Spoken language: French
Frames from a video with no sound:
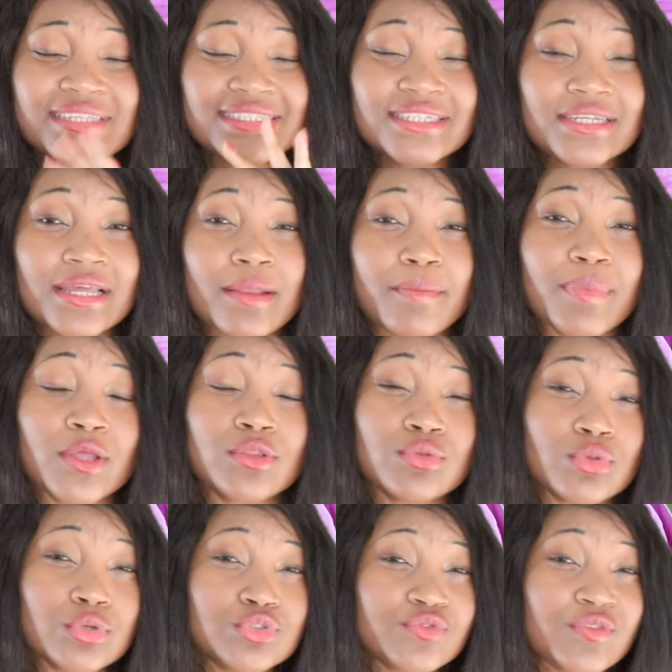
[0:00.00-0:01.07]
Sachez que les
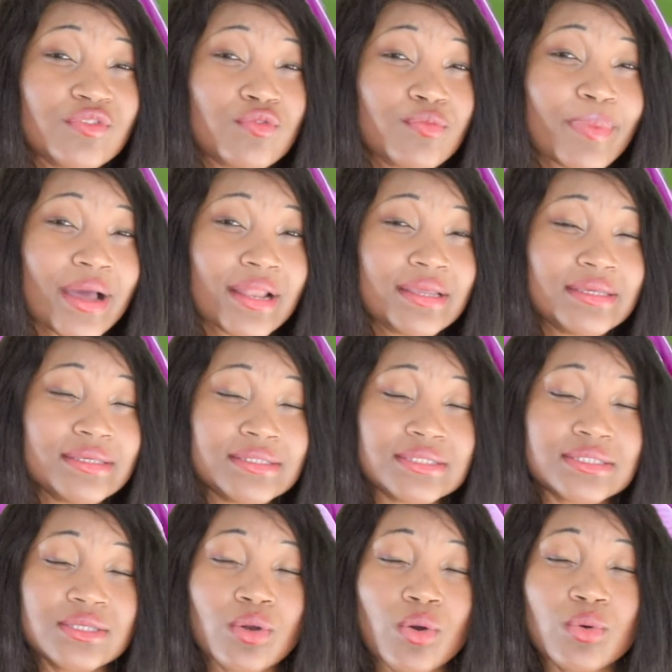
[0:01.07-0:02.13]
plantes dont je vais vous parler ici